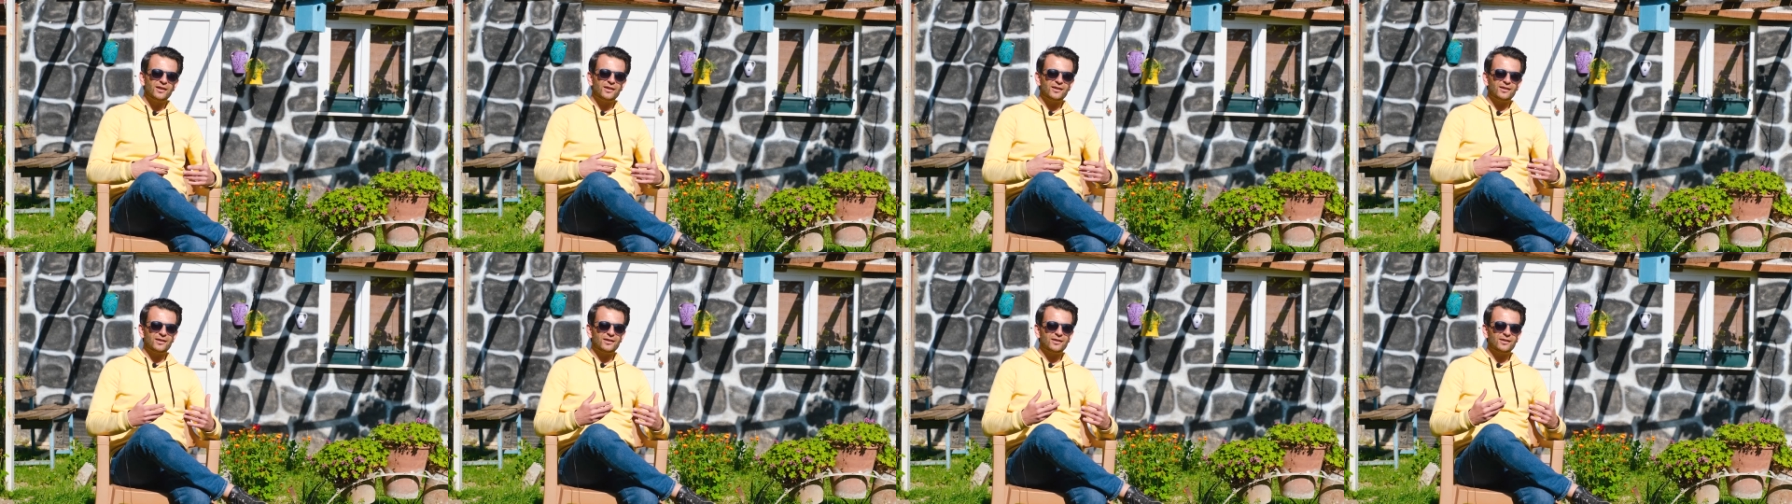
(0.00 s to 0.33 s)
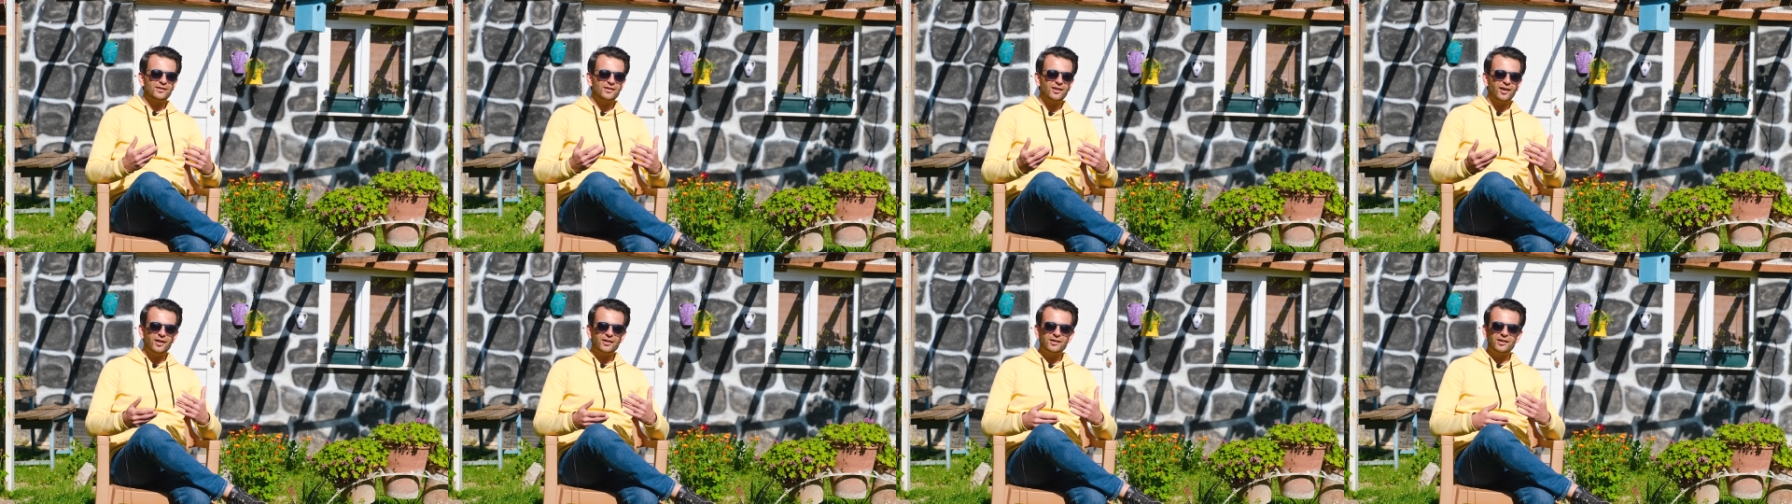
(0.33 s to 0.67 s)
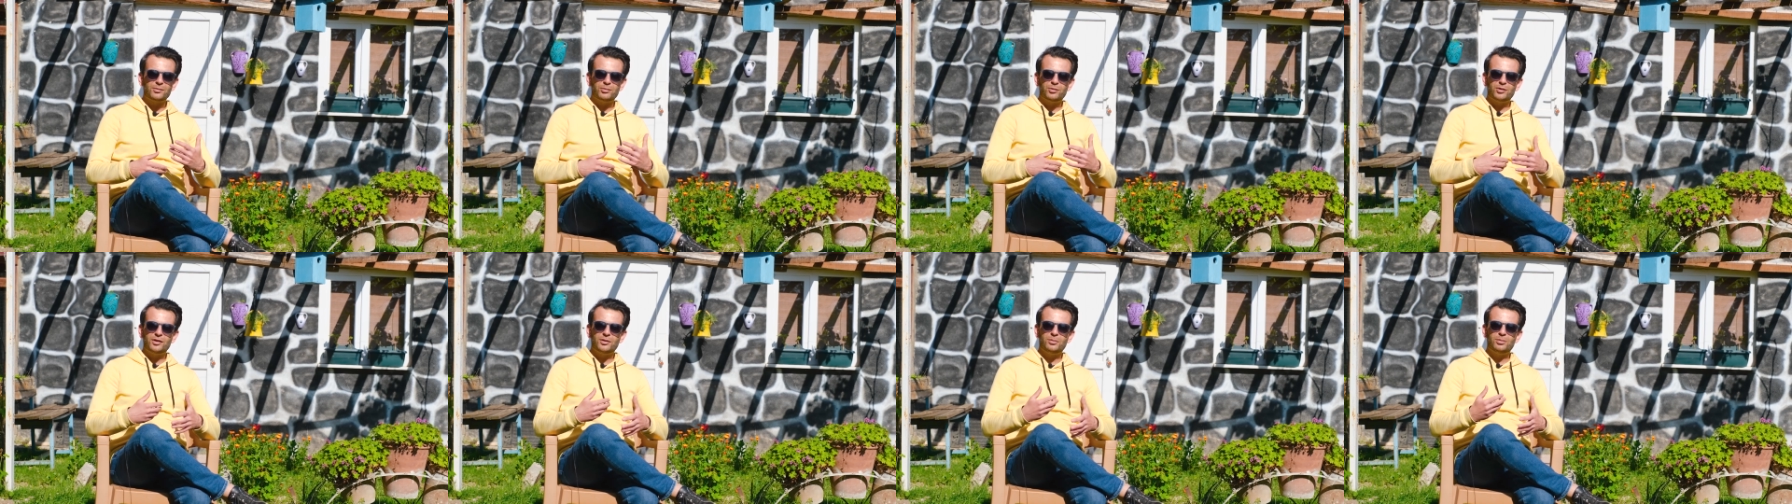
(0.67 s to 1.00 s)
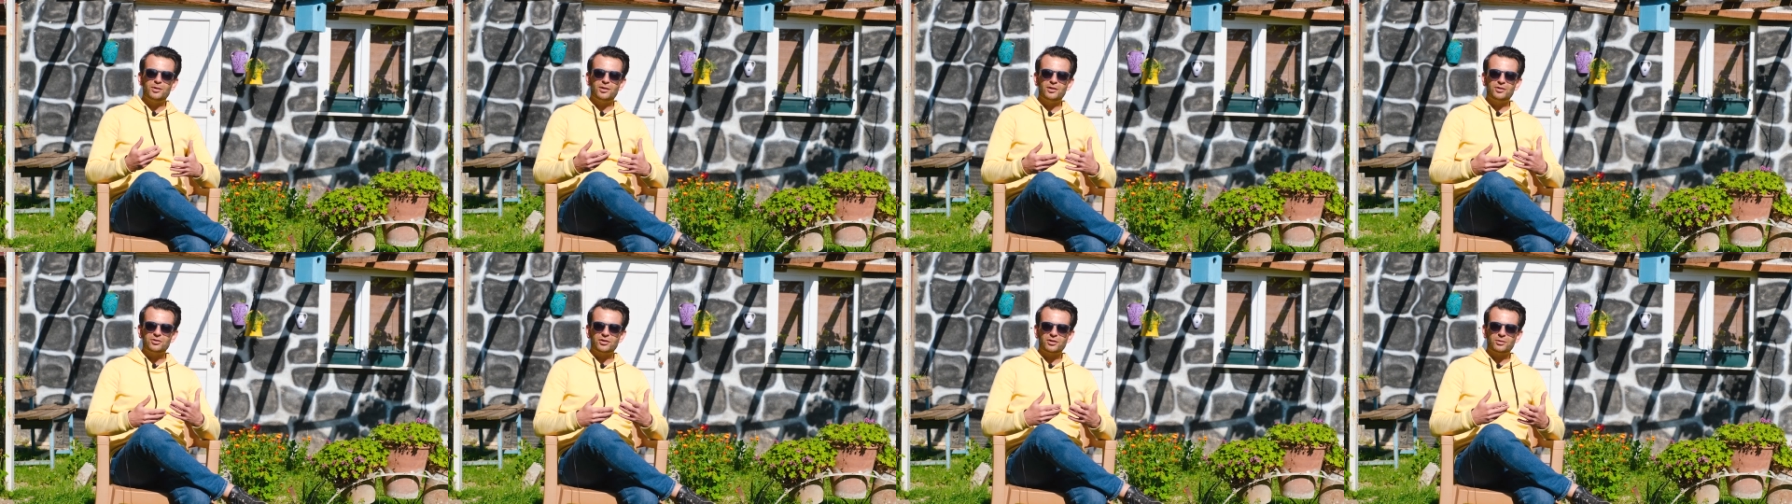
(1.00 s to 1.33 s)
e, takip
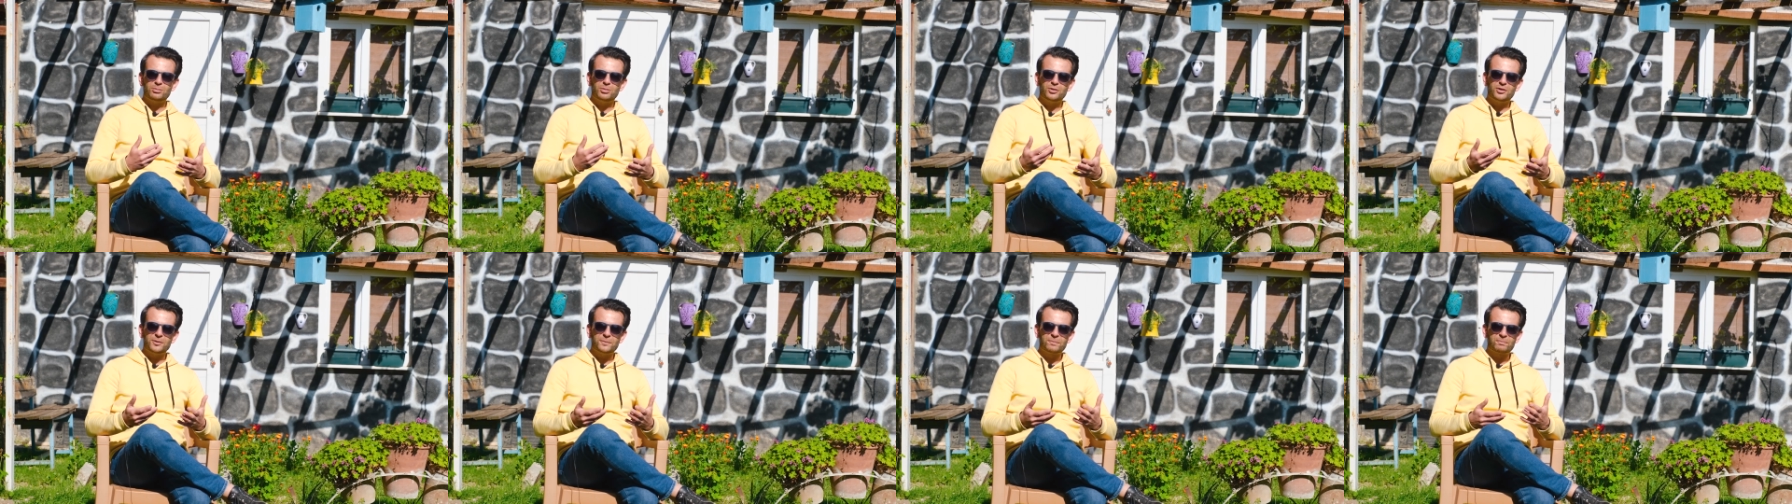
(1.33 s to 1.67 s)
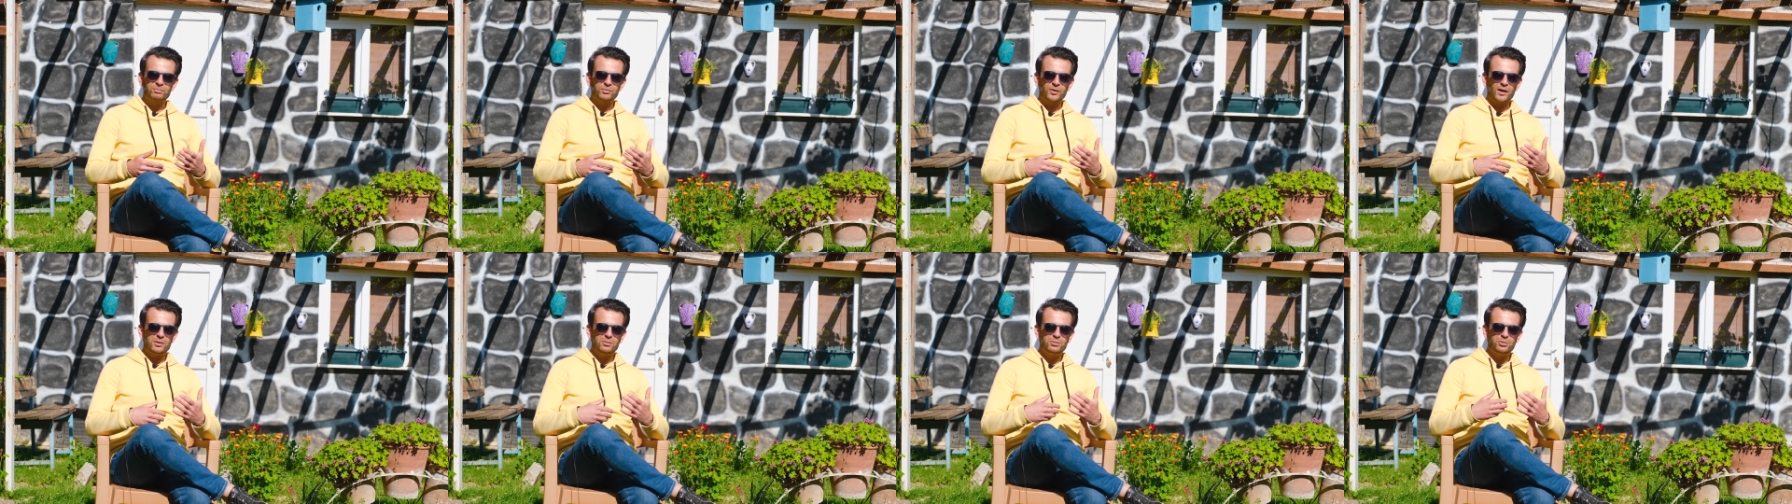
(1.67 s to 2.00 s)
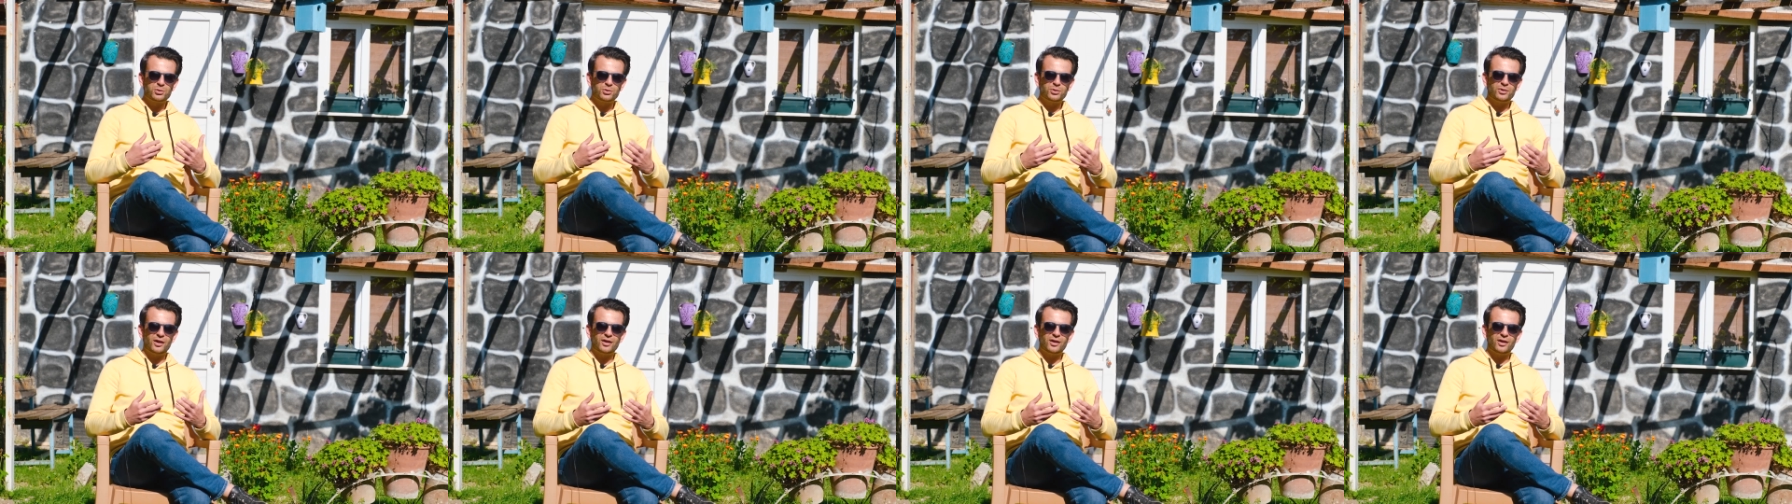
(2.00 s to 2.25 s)
edebilecek bir burun